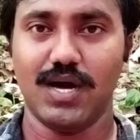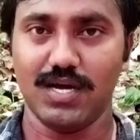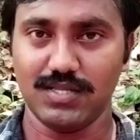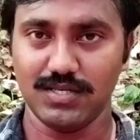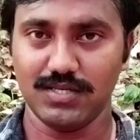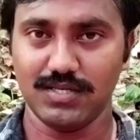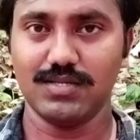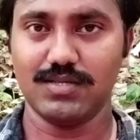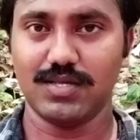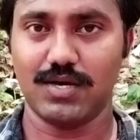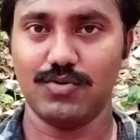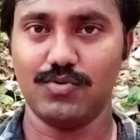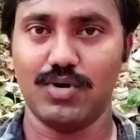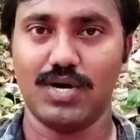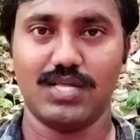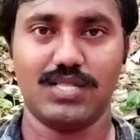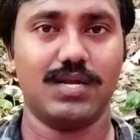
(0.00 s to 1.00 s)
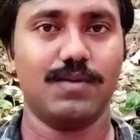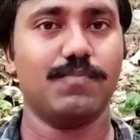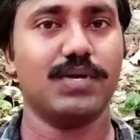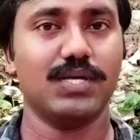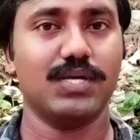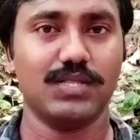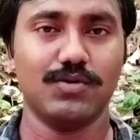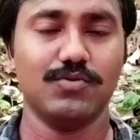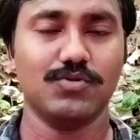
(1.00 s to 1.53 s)
அது இருந்தாலும் அதால் இப்போ
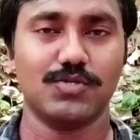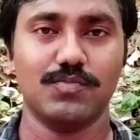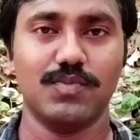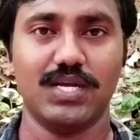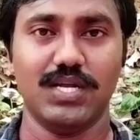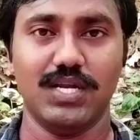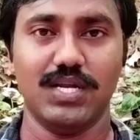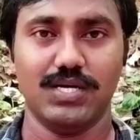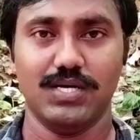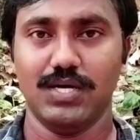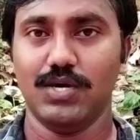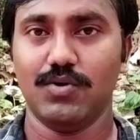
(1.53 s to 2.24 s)
எந்த யூஸுமே இல்லை